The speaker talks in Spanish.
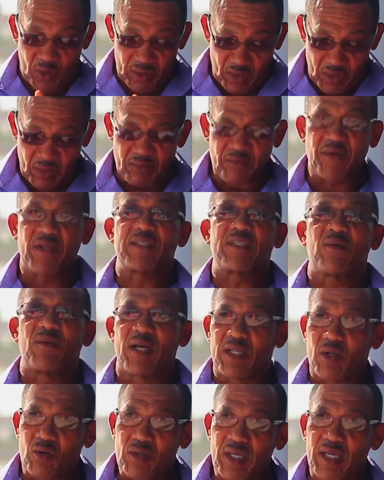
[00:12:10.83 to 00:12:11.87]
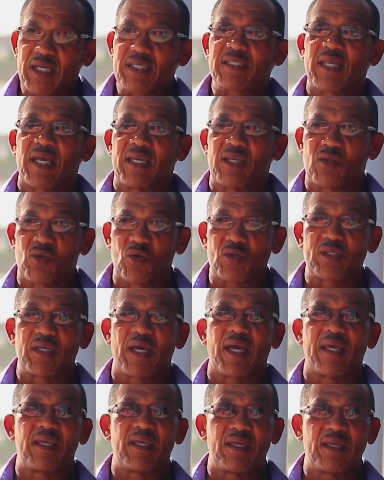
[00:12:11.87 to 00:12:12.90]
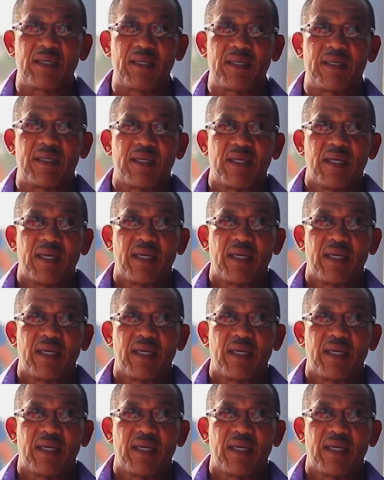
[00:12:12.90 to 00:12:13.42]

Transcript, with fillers: El Festival de Orquestas. Y entonces ahí